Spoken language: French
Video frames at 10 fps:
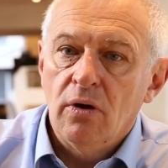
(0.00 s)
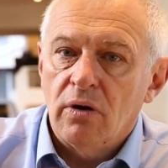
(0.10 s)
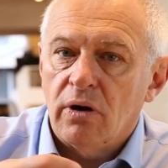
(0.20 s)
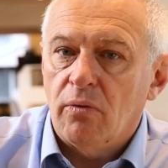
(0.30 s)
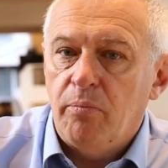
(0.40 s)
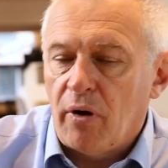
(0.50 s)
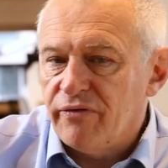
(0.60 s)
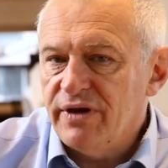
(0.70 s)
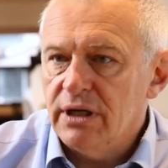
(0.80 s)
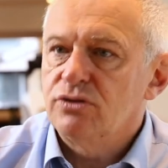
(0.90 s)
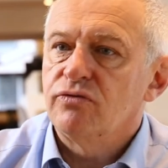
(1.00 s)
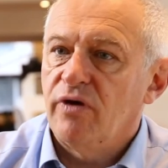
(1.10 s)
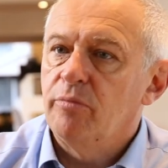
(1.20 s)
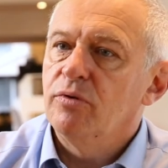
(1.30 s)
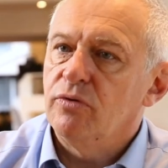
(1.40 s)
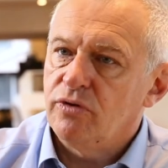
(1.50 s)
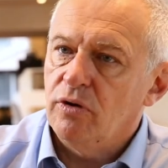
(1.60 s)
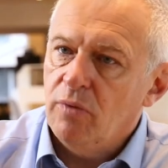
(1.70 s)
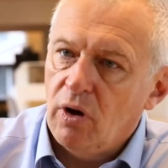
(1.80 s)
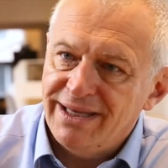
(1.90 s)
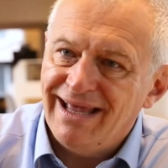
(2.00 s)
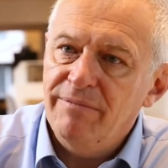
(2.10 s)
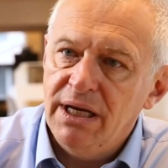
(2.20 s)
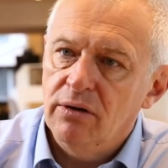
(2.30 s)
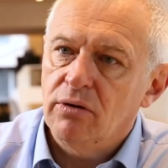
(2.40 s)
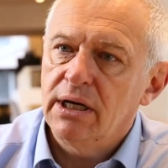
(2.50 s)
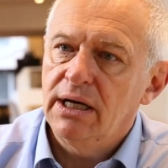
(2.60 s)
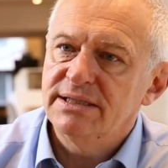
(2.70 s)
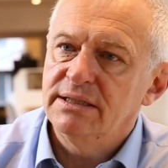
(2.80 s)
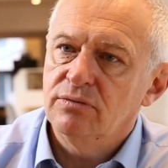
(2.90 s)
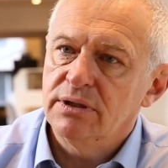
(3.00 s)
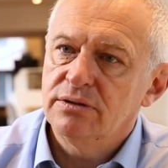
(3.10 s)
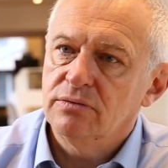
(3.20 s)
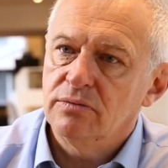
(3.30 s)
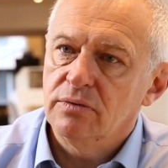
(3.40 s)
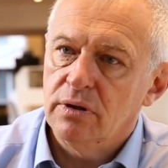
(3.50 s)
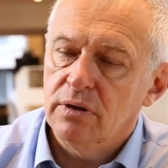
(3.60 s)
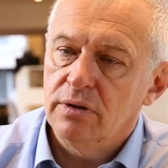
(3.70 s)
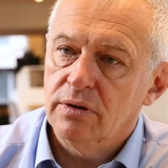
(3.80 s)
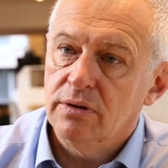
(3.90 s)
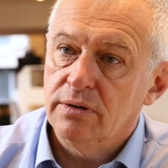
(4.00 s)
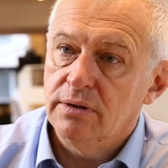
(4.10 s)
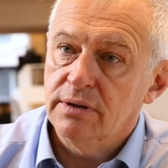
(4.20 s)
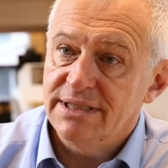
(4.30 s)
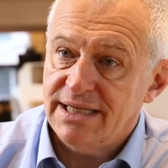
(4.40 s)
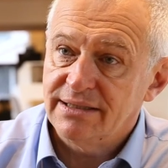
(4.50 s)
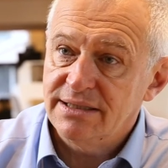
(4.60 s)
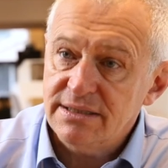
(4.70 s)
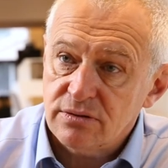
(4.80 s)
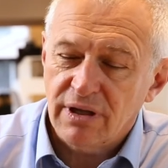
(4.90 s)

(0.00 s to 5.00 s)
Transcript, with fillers: repenser les choses un peu autrement et d'améliorer la situation euh, des artistes.